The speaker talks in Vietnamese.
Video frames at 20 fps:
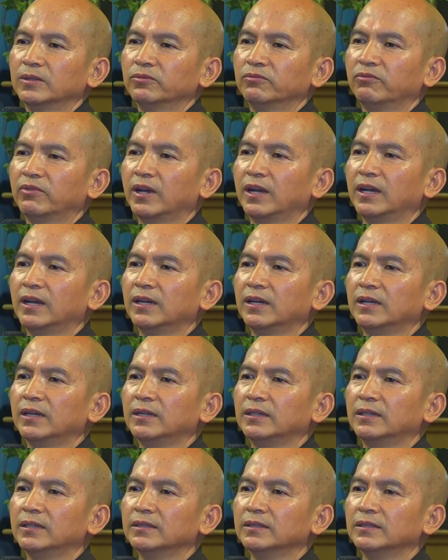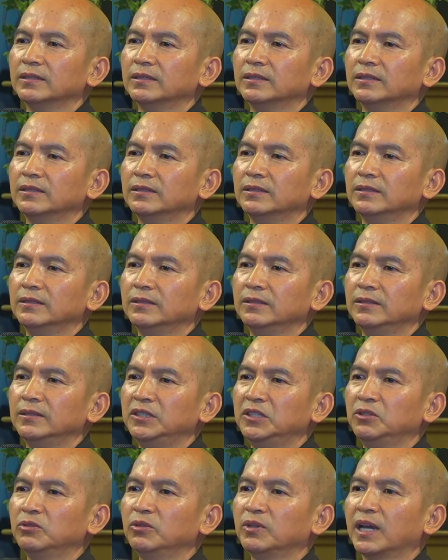Và
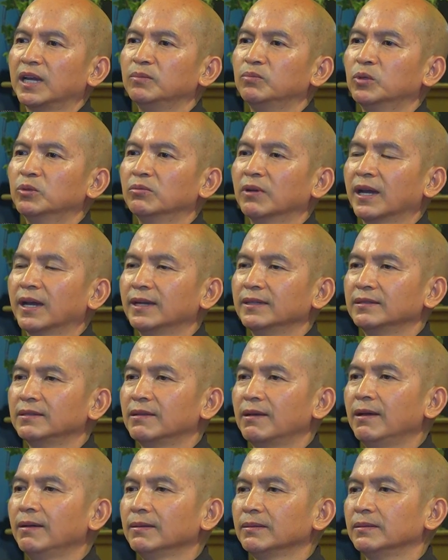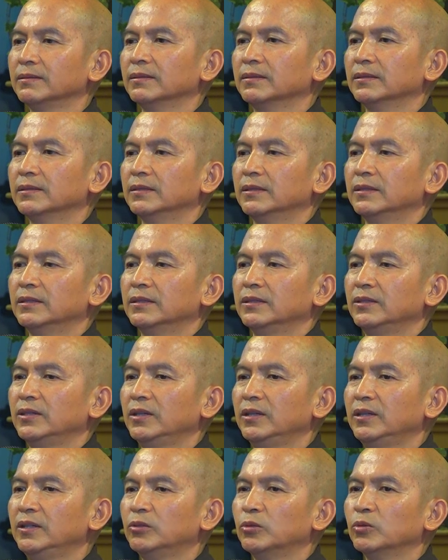chiều ngày mùng hai Tết,
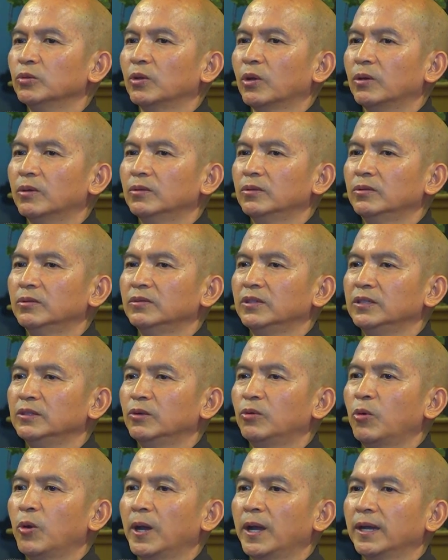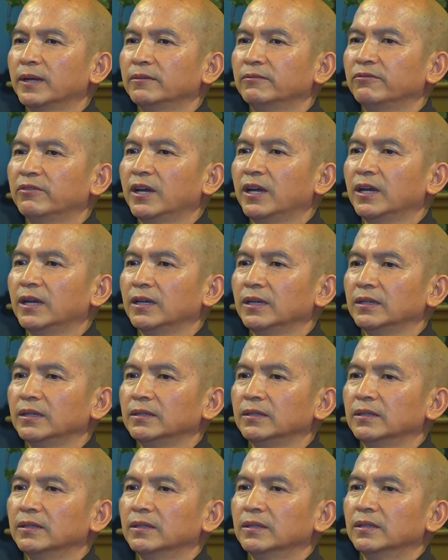khi cụ tổ Định Quang
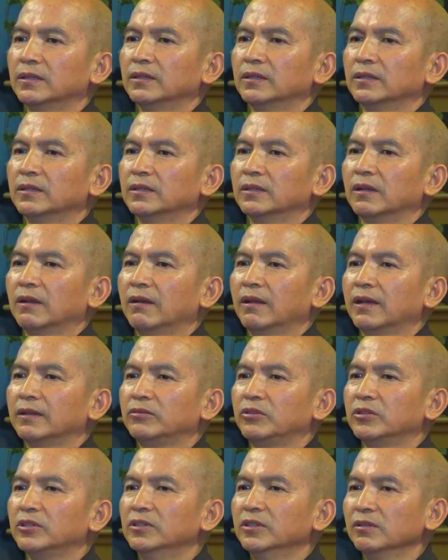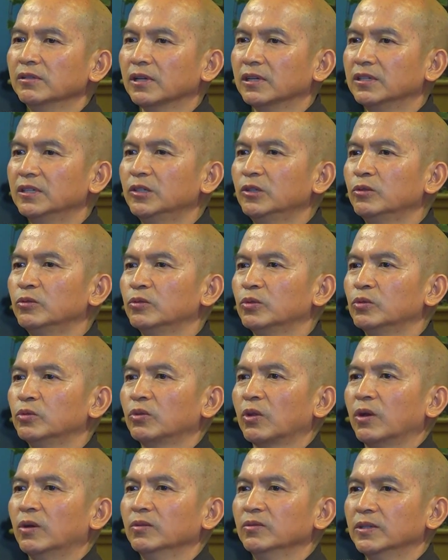về là trưởng tử của
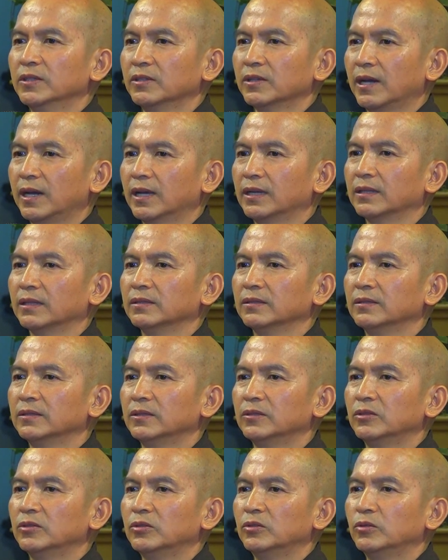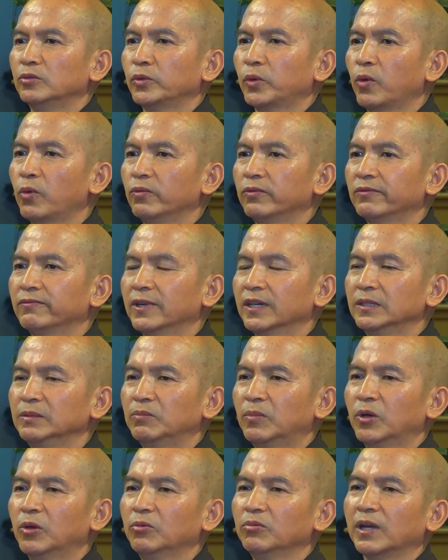cụ tổ Định Thành cùng với
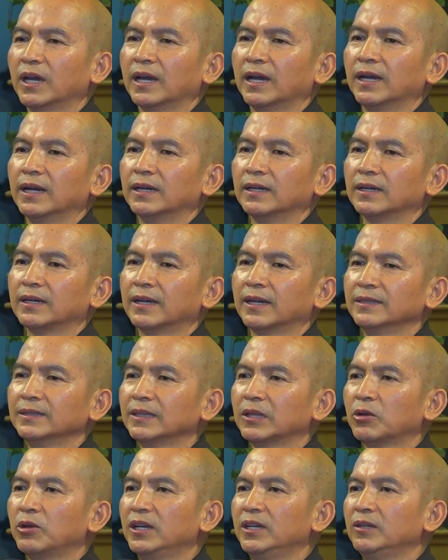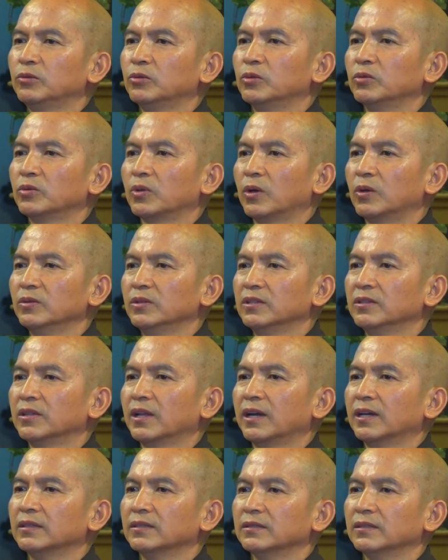môn hạ khánh tế cụ tổ Định
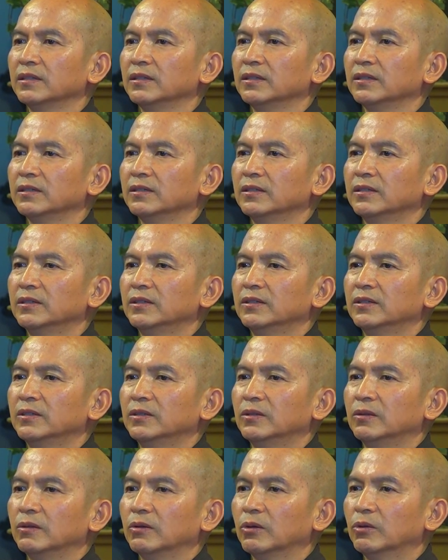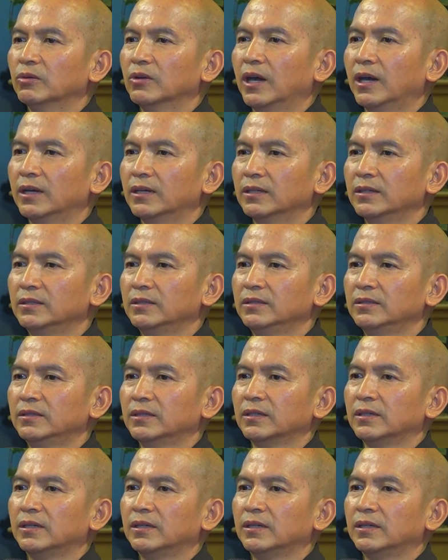Thành, thì cụ ở